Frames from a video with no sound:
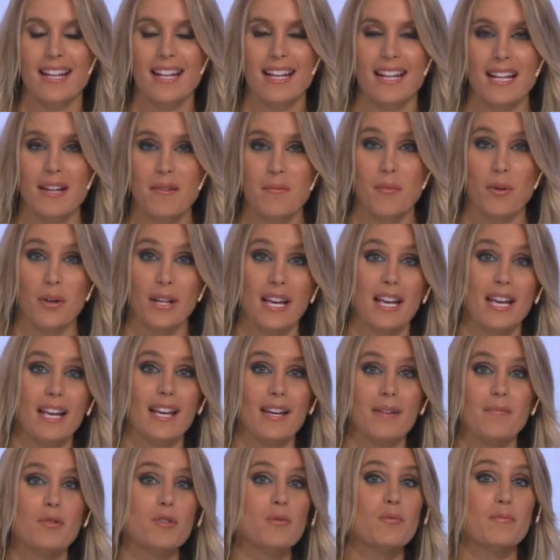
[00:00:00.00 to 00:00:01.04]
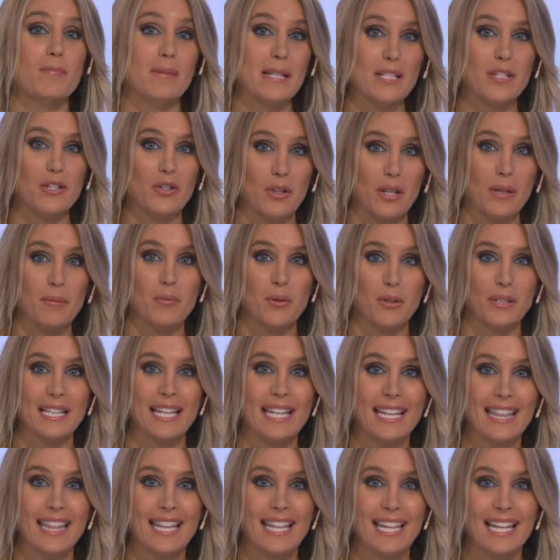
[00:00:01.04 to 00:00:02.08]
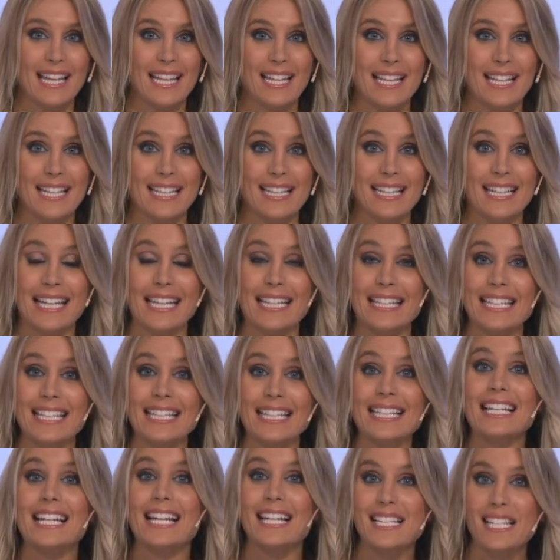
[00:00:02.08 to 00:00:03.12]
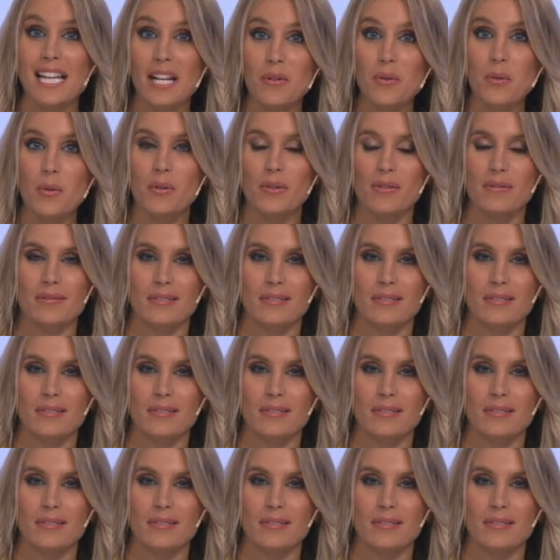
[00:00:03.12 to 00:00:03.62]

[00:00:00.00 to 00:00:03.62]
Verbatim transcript: porque hemos visto la importancia que tiene la salud,